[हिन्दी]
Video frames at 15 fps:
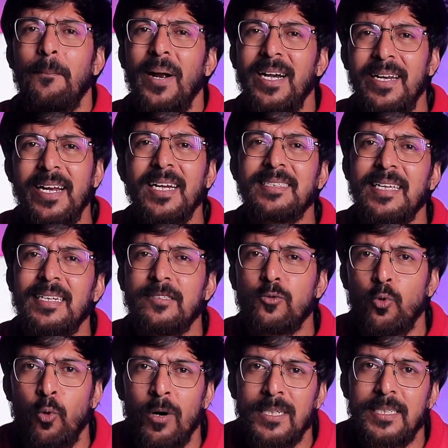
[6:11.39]
बैटरी का साइज
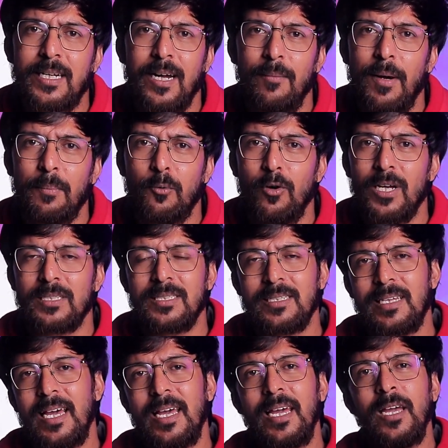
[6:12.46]
थोड़ा सा कम आपको लग
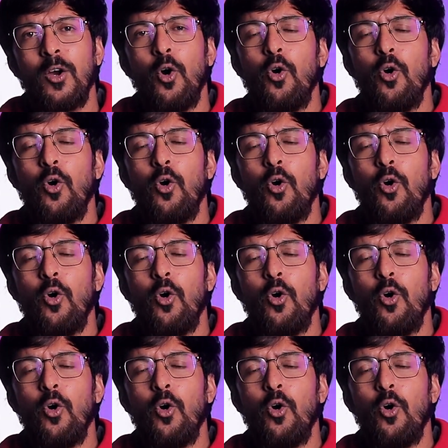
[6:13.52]
सकता है